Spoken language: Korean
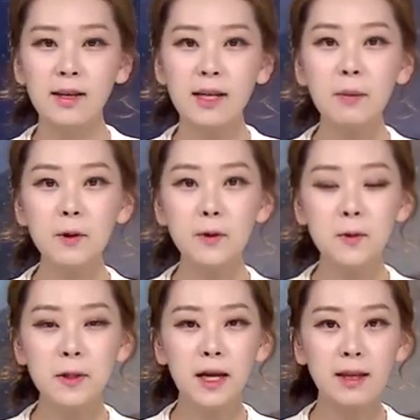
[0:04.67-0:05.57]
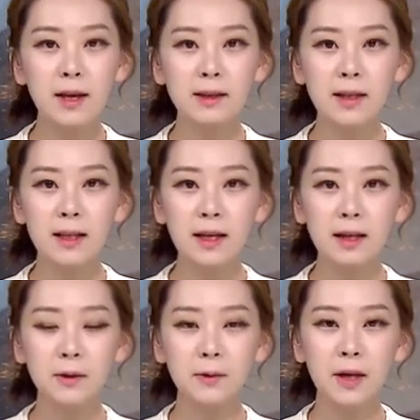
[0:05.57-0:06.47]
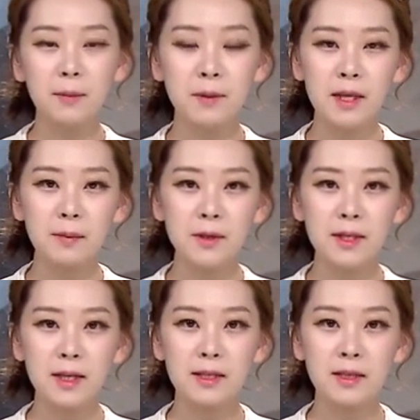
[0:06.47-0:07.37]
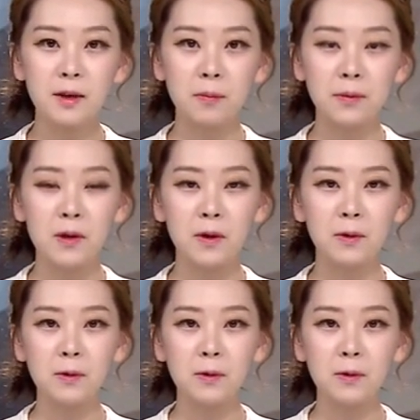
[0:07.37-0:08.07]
3월 초순에 해당하는 한낮 기온에 미세먼지까지 겹쳐